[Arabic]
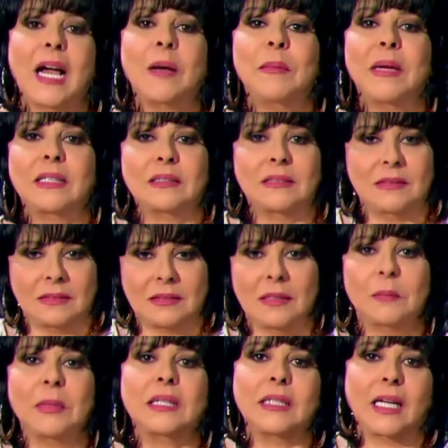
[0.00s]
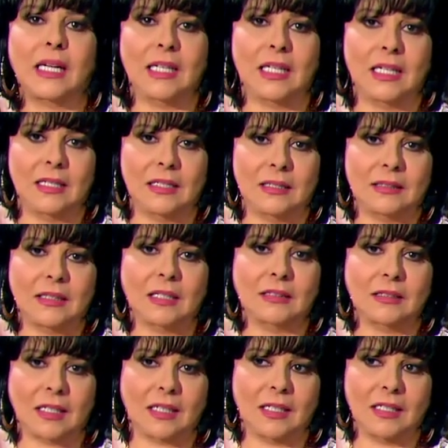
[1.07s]
احمد ابقى تعالى
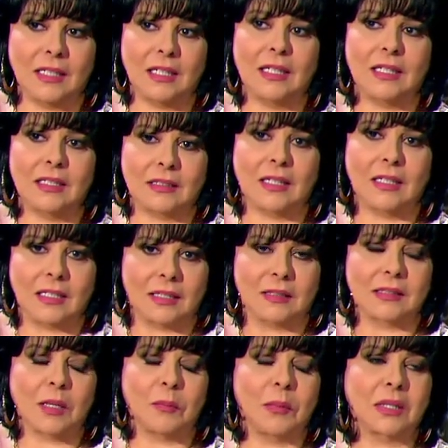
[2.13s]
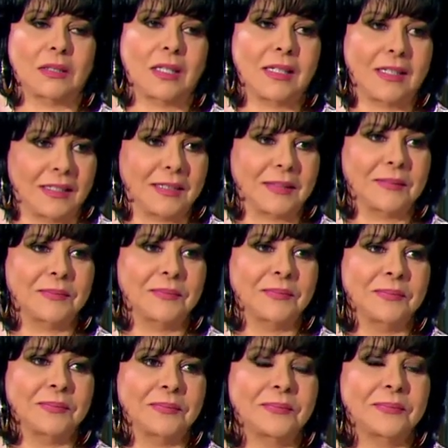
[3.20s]
لطنطك هنا هتظبطك آه. يا
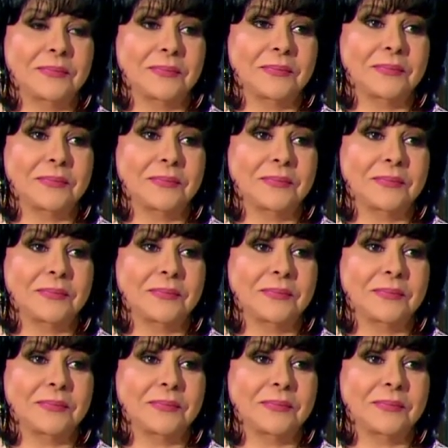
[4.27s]
حبيبتي